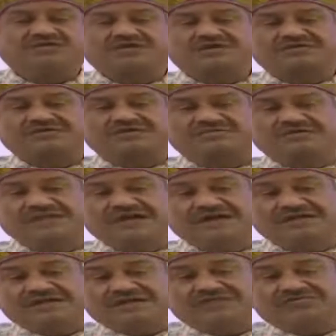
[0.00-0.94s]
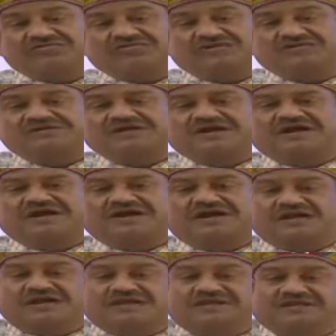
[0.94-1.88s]
अवगत कराया गया है और
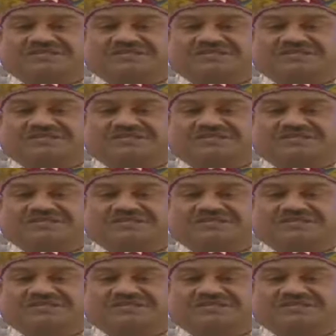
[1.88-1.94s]
ऐसे में